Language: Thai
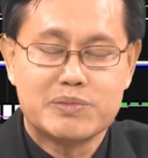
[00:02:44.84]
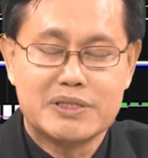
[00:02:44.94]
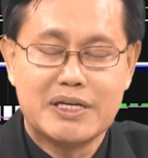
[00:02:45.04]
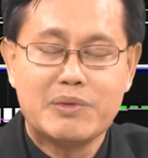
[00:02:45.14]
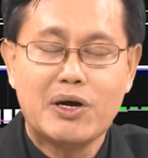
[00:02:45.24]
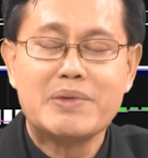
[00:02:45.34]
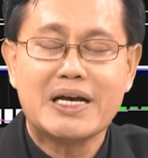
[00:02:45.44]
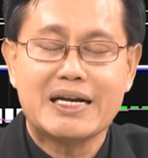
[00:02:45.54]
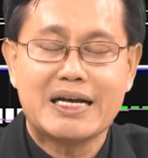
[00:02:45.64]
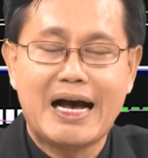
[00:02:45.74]
ยังไม่ค่อยมี
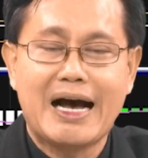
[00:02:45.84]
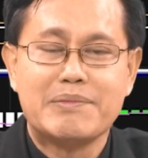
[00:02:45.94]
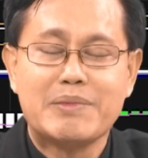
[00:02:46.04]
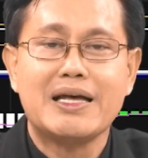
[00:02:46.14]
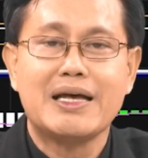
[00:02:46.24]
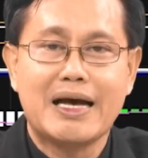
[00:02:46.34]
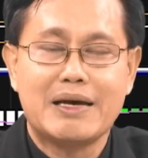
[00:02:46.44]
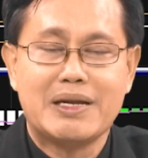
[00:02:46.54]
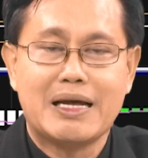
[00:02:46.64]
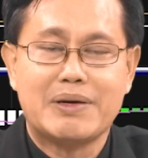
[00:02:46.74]
การขายไม้ใหญ่ๆ
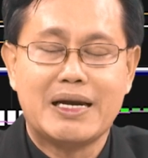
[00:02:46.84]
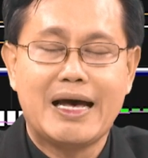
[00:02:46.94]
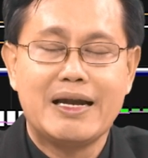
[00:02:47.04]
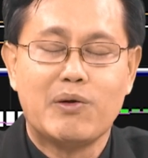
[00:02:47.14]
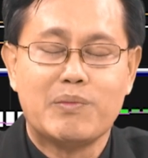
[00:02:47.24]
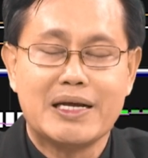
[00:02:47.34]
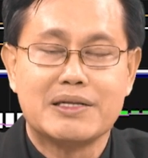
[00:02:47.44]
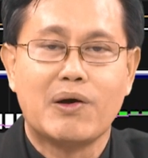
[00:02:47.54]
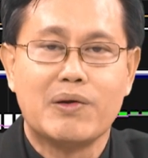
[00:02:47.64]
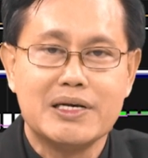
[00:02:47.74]
เป็นหลักพันล้านออกมาอย่าง
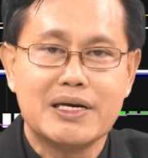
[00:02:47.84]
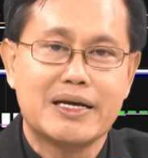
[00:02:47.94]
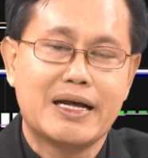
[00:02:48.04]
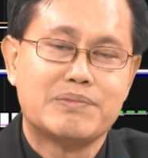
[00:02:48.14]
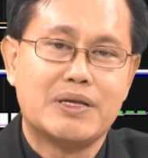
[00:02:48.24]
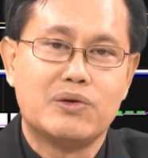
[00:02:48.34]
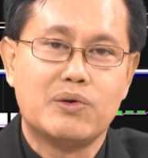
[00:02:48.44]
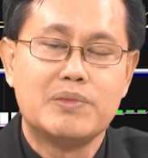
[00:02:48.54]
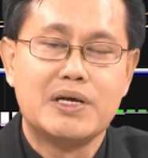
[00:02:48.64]
ต่อเนื่องนะครับแนวโน้ม